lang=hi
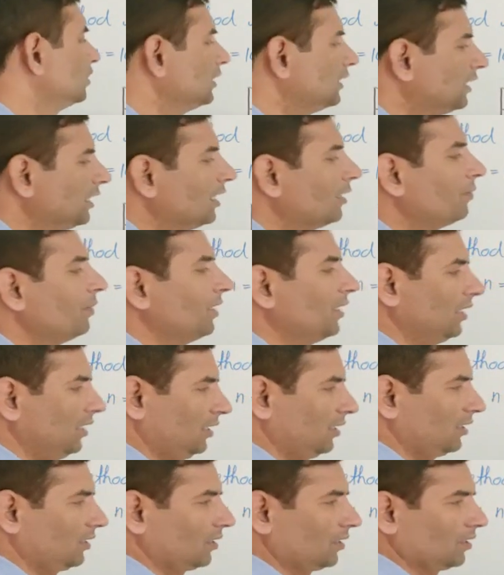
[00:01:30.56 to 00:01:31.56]
जितने भी
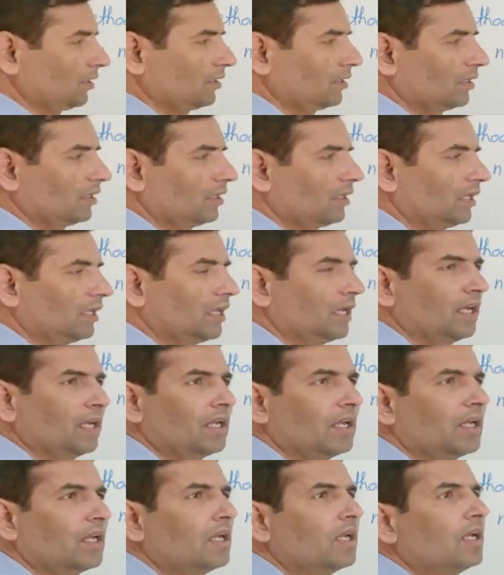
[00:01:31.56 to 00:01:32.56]
ठीक
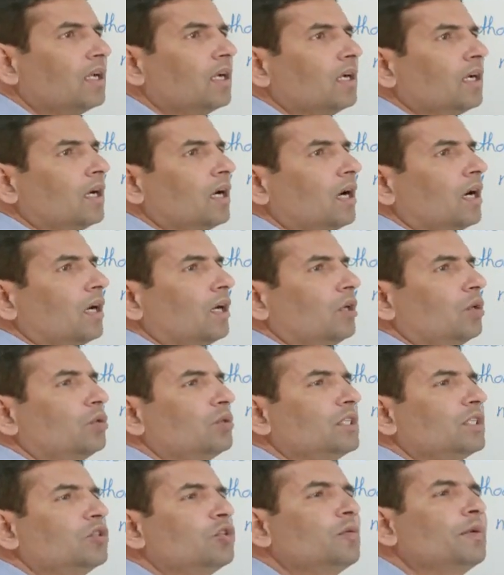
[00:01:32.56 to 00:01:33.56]
है
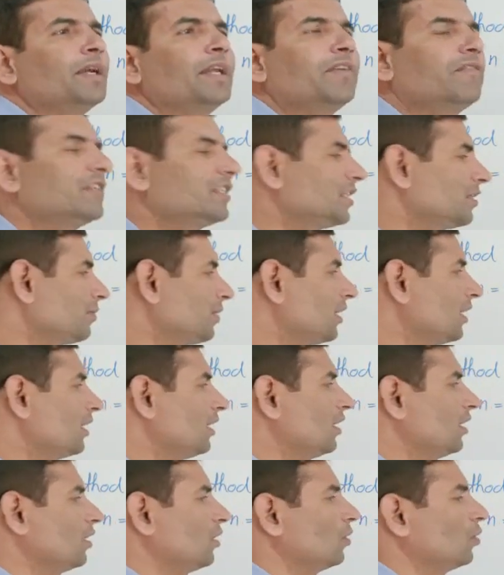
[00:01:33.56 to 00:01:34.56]
टू से जो भी डिविजेबल
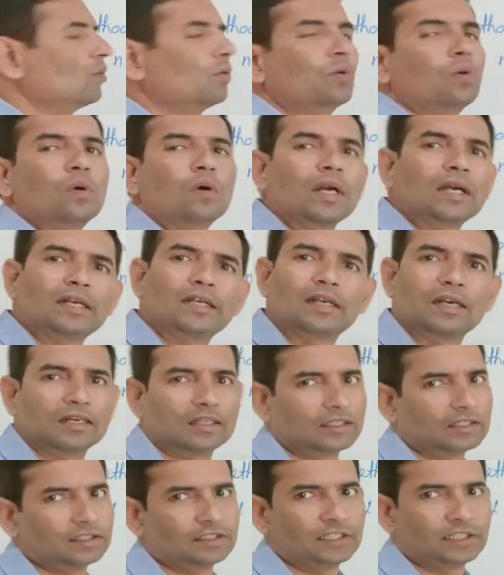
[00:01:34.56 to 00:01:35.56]
हैं उनको कट
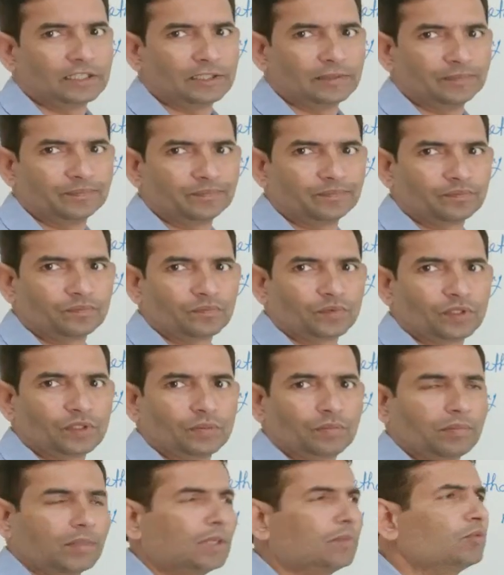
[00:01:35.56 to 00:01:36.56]
कर दीजिए
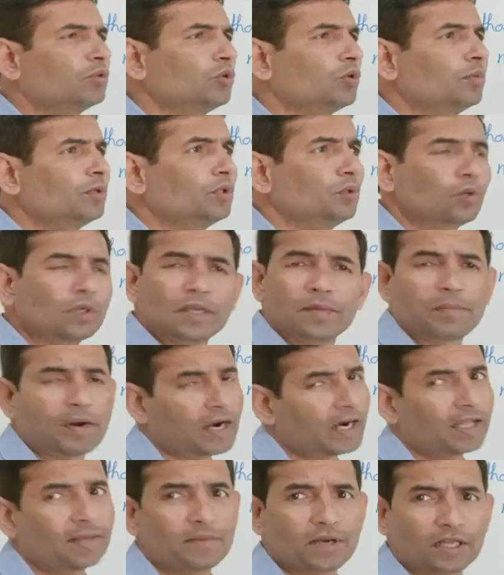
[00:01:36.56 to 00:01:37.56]
मतलब जो भी दो के
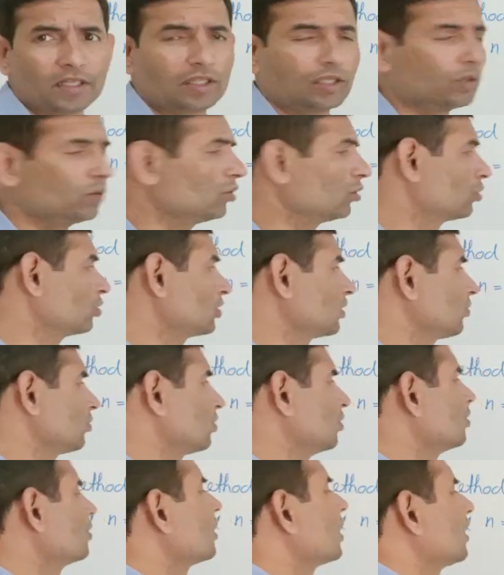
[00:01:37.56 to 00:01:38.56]
पहाड़े में आते हो उनको
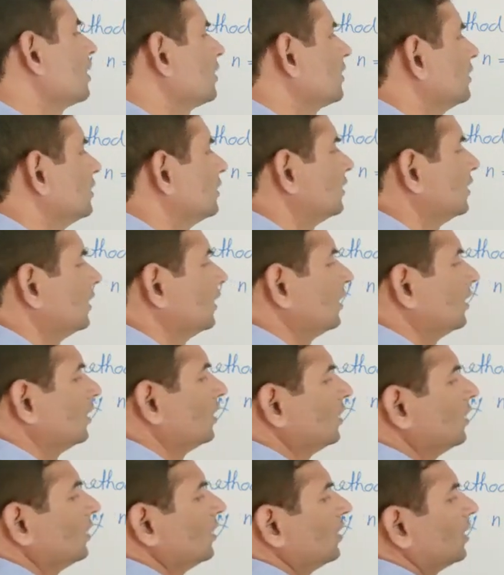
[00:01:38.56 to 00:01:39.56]
सबको काट दीजिए
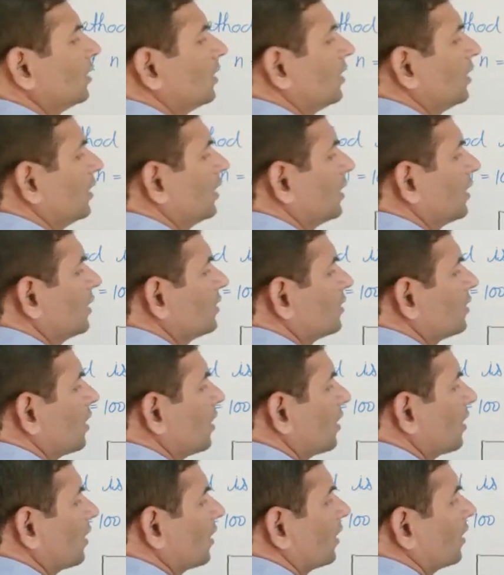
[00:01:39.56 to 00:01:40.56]
ठीक है
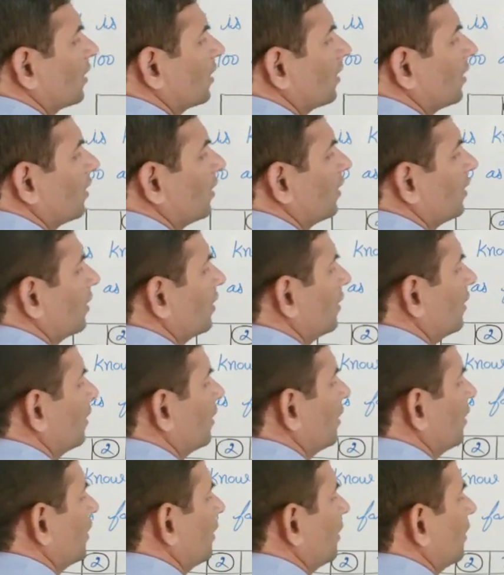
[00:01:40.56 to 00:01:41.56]
चार आएगा
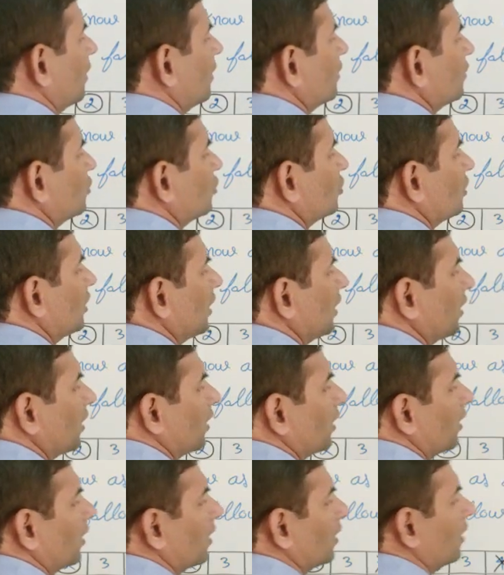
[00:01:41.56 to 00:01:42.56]
छः
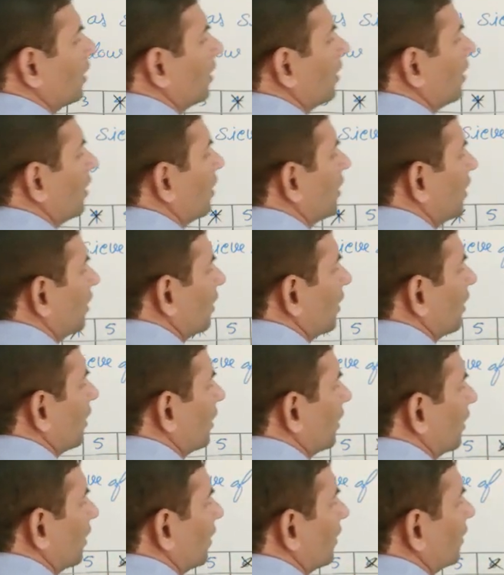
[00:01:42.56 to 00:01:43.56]
आएगा आठ
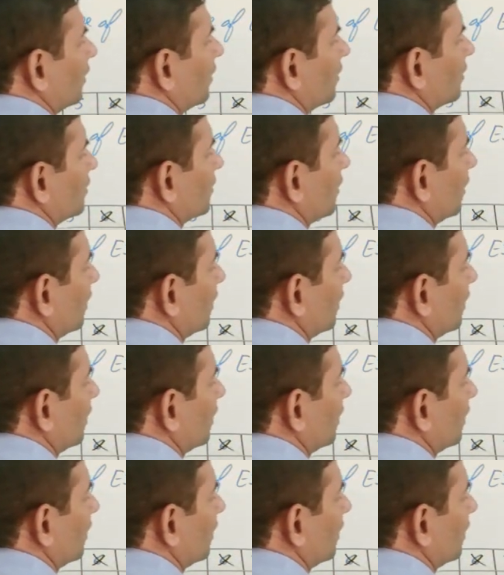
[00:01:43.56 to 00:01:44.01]
आएगा दस